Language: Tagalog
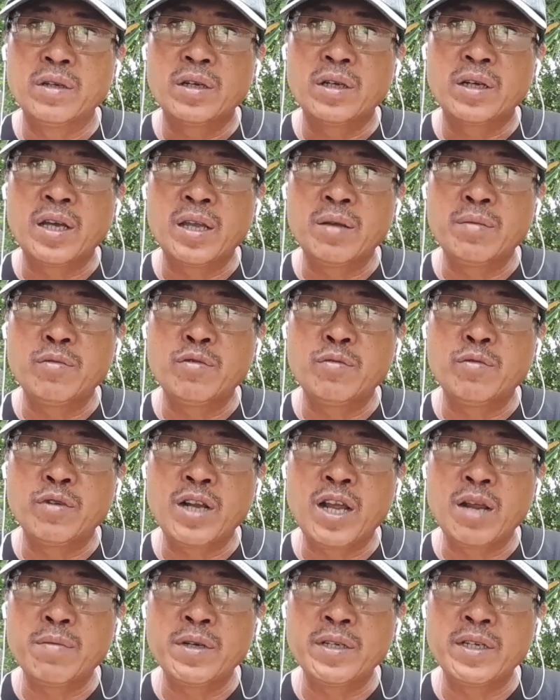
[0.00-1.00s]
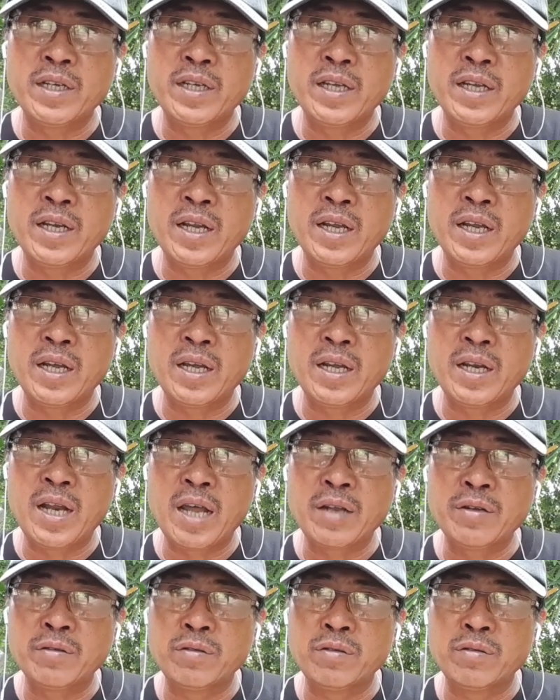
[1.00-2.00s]
Kaya mumurahin man siya dyan na
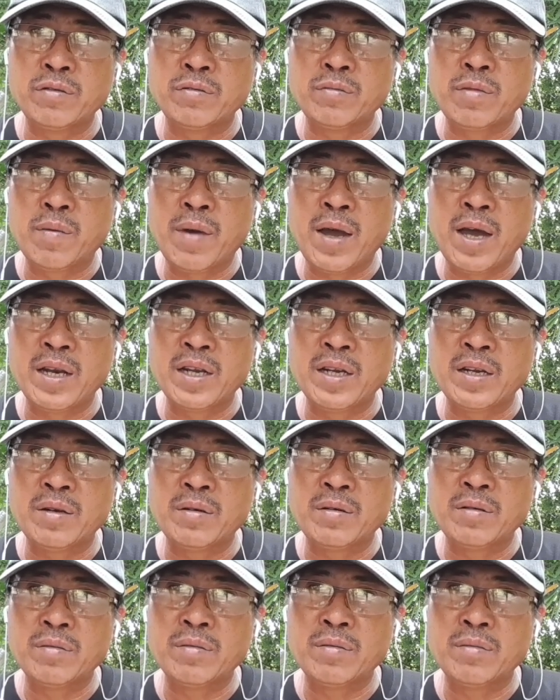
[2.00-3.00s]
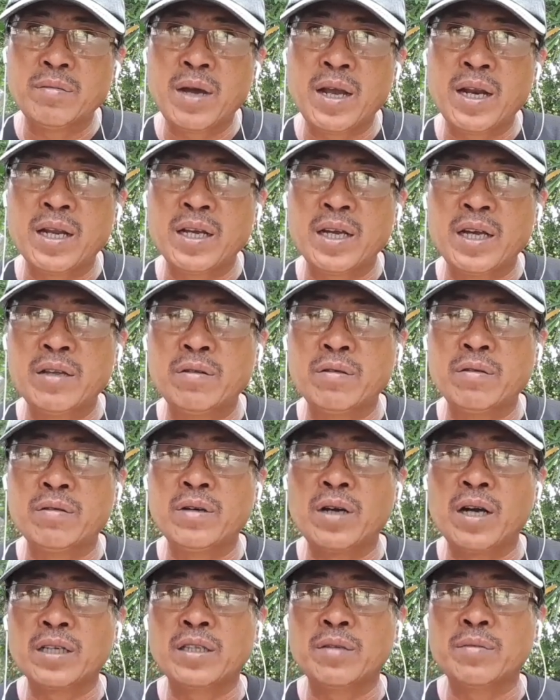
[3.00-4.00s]
lason o mamahalin, mahalaga yung
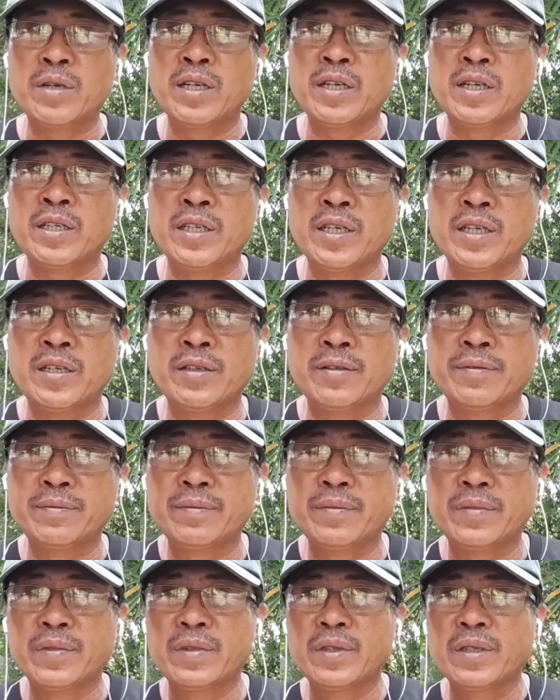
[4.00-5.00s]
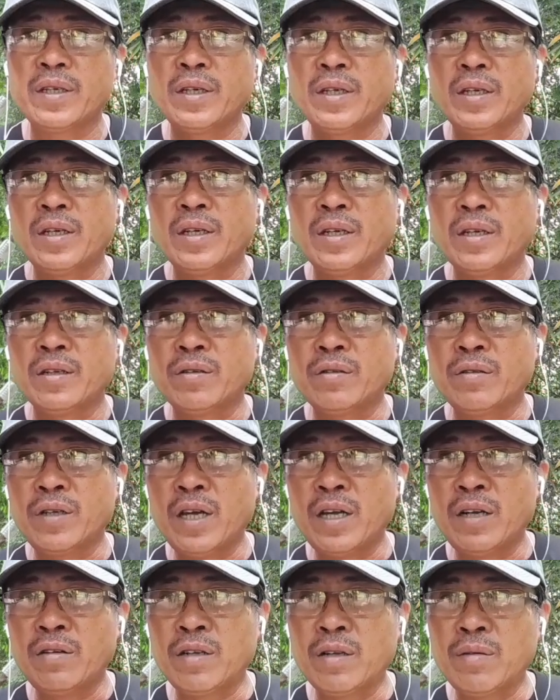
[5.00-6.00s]
active ingredient. So
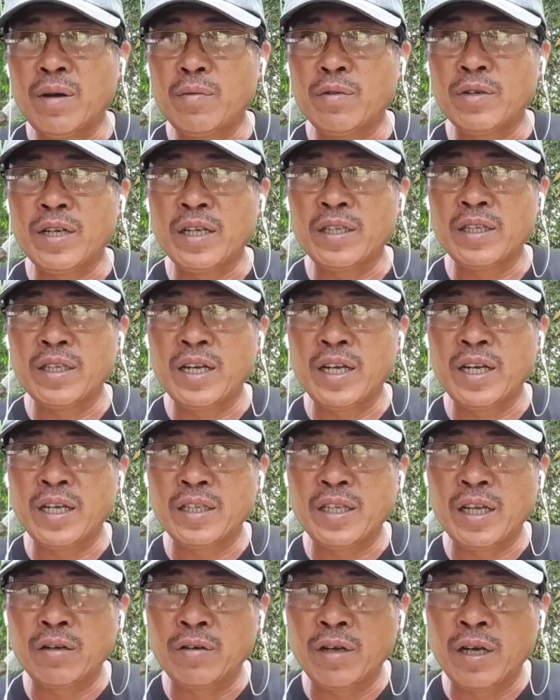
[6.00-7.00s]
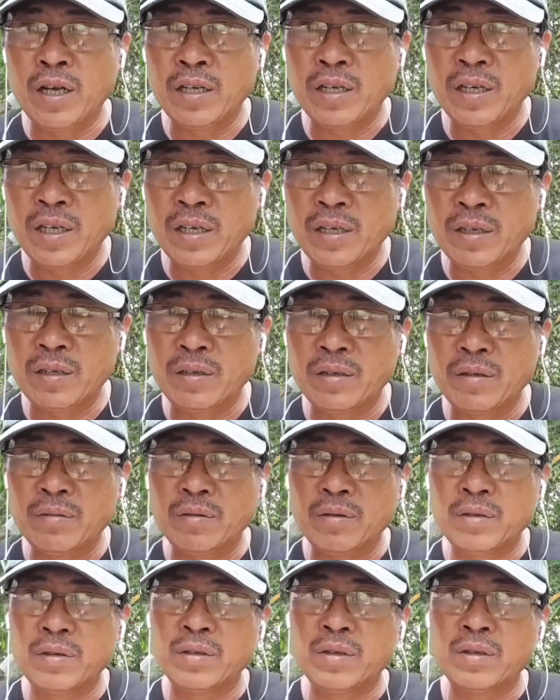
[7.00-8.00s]
yan, doon sa mga boss natin na tanong nga,
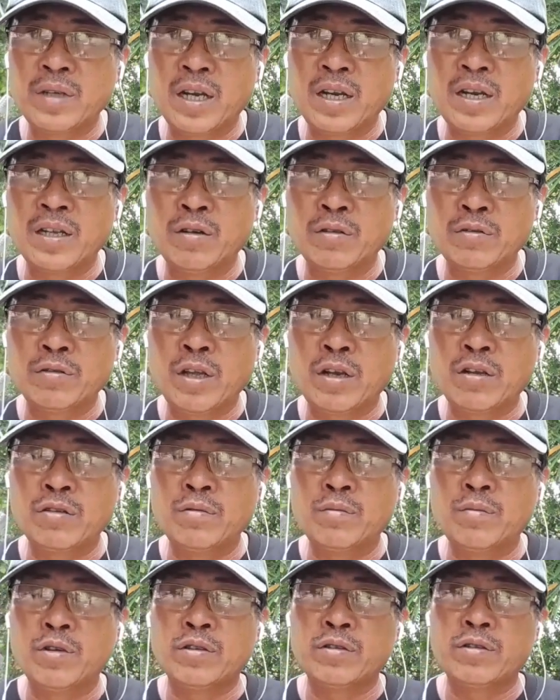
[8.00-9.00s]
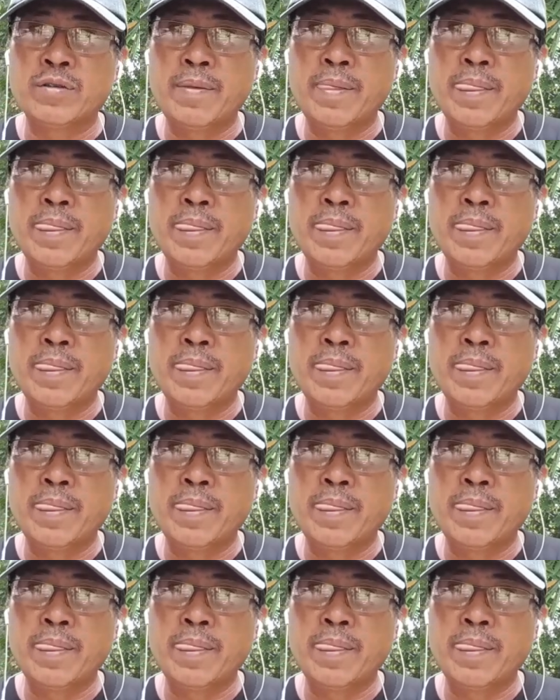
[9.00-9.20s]
sana sagutin tanong yung boss.